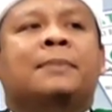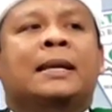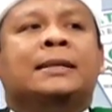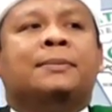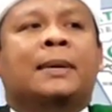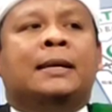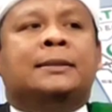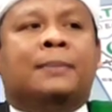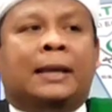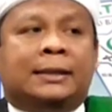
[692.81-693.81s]
subhanallah
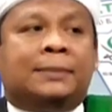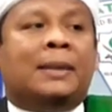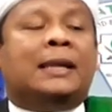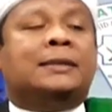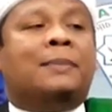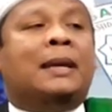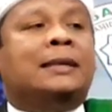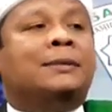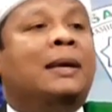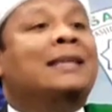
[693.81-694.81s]
subhanallah subhanallah
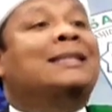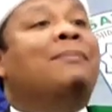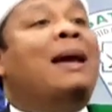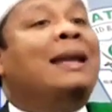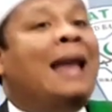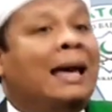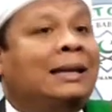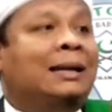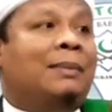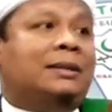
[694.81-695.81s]
subhanallah subhanallah
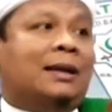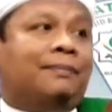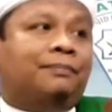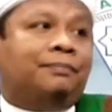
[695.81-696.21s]
yang dibaca.